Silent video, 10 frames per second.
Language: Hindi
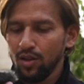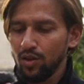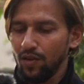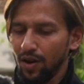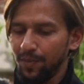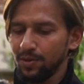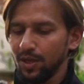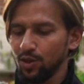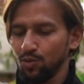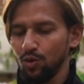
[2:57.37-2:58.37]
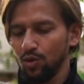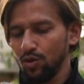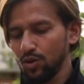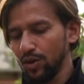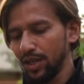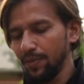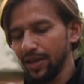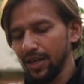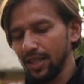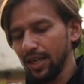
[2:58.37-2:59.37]
तो ये वापस मैंने उसको ट्वेंटी पे
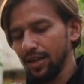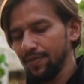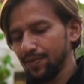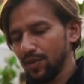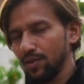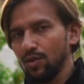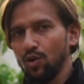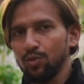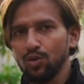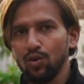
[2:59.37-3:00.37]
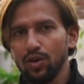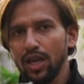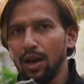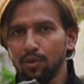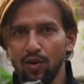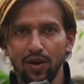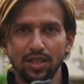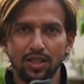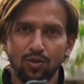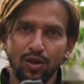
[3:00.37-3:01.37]
कर दिया है होप्स हो कि आपको
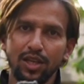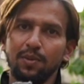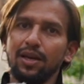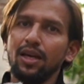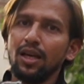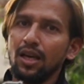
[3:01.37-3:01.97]
आवाज़ इस ट्वेंटी पे